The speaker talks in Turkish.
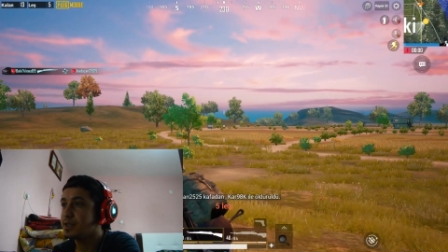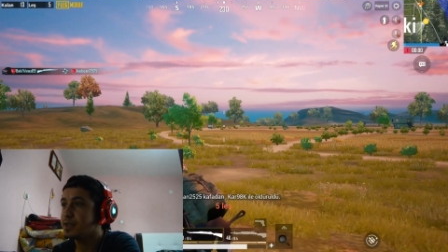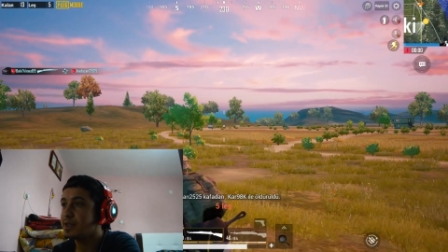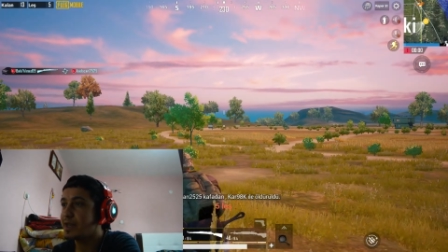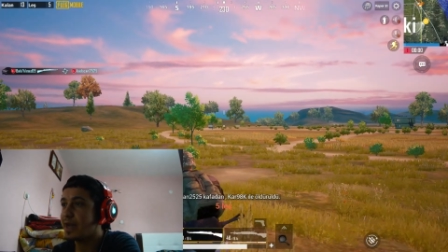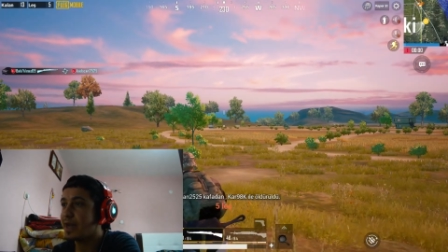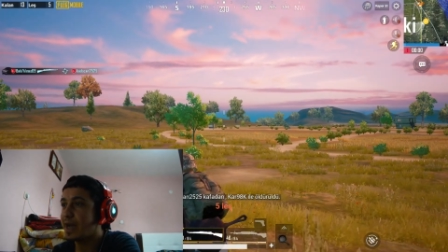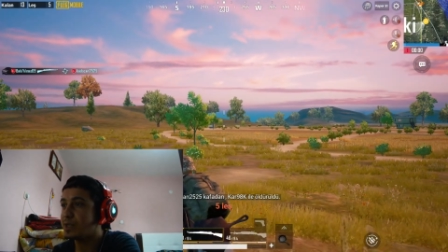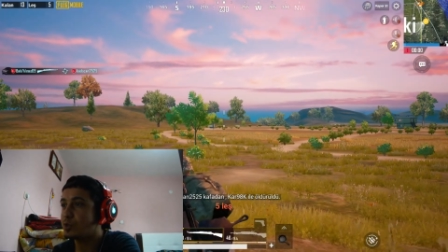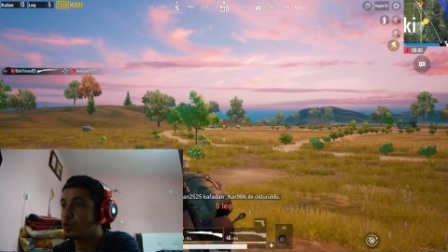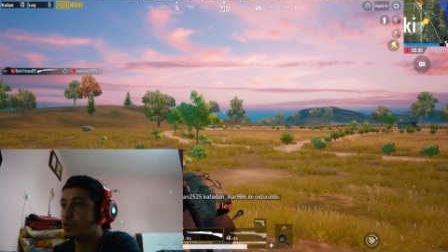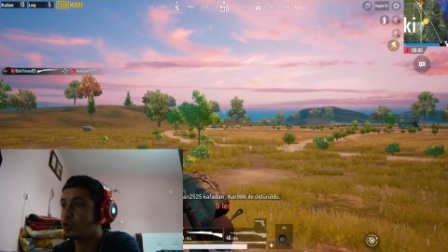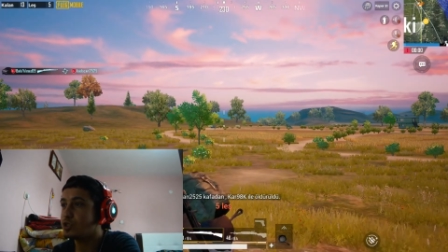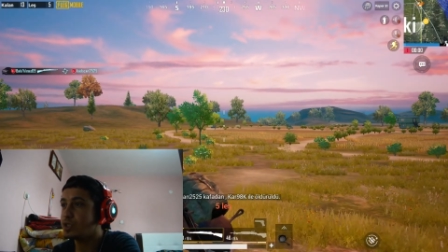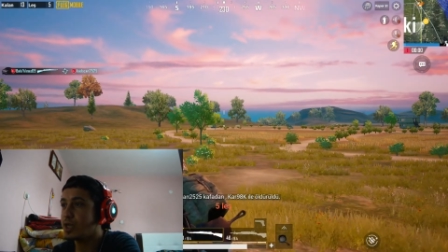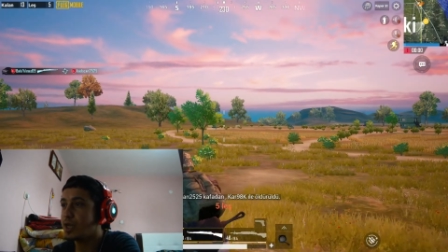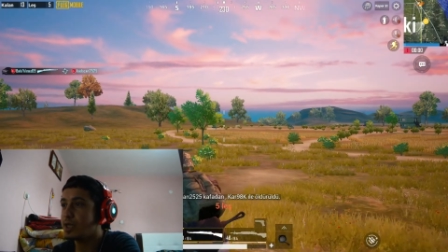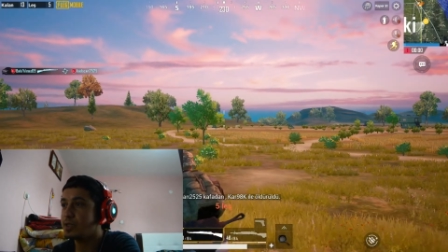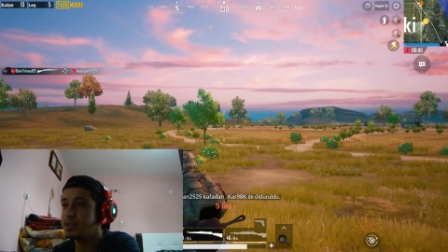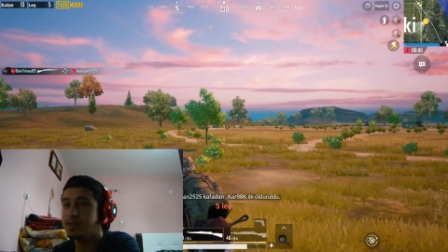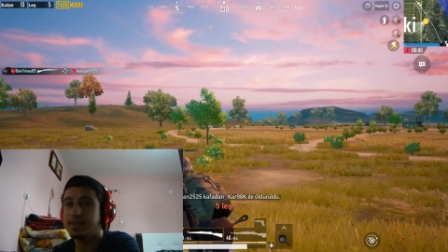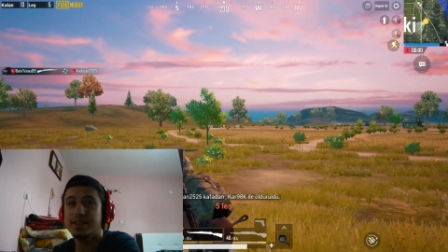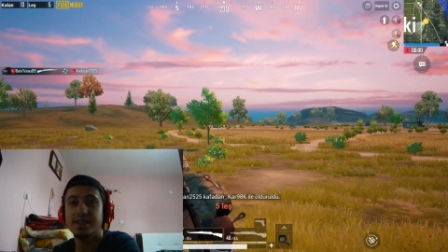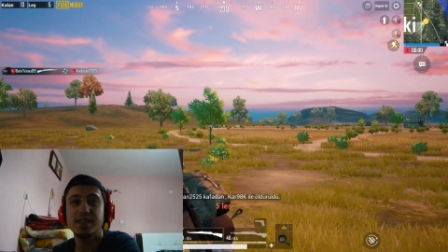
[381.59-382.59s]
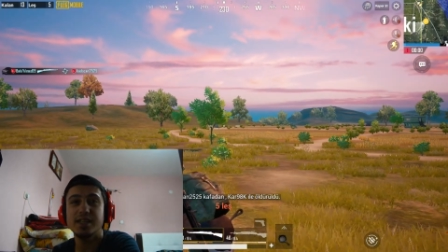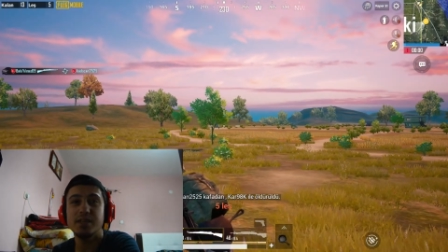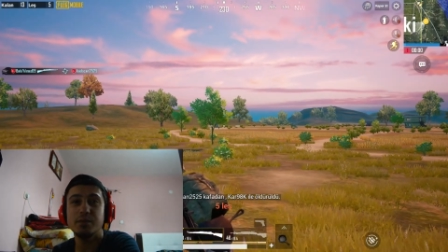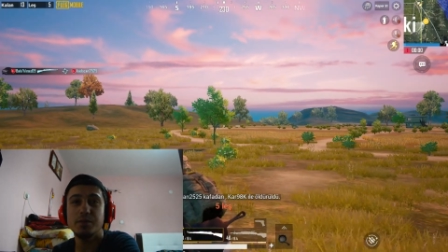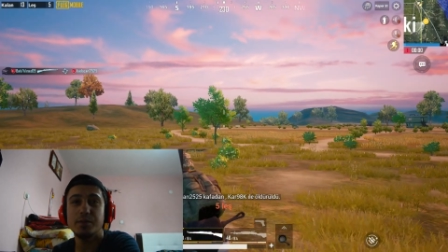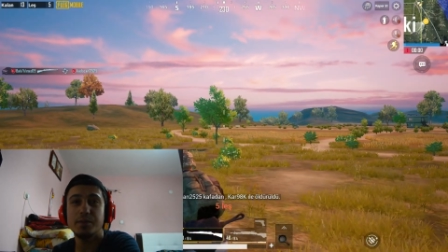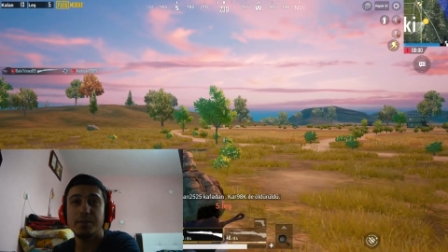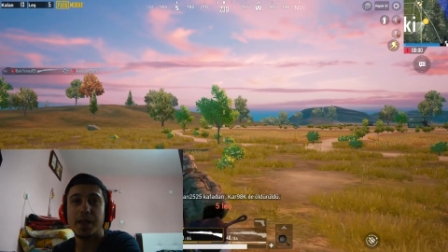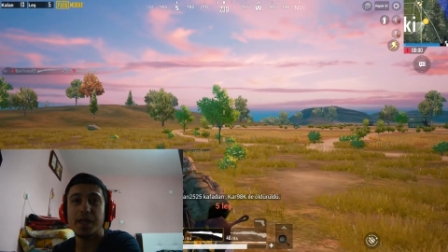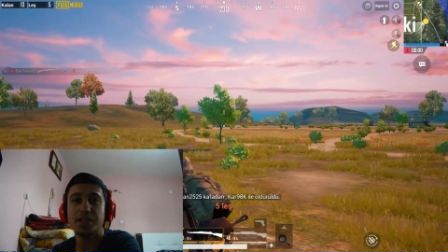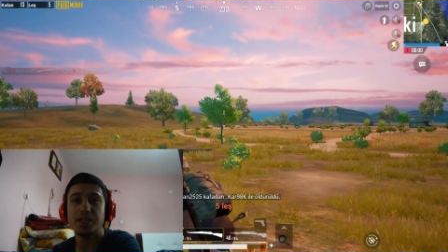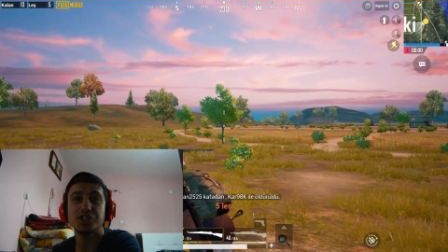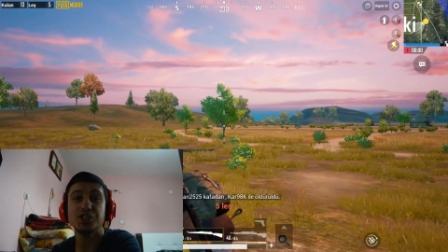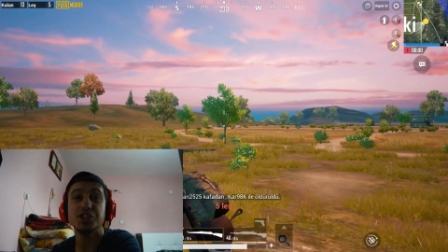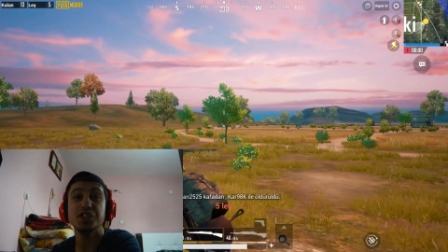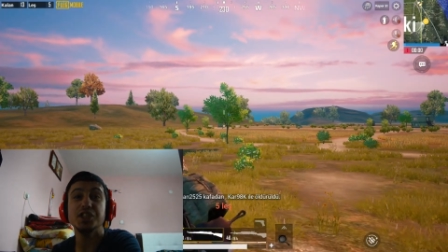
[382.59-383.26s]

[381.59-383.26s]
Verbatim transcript: Kadocan 25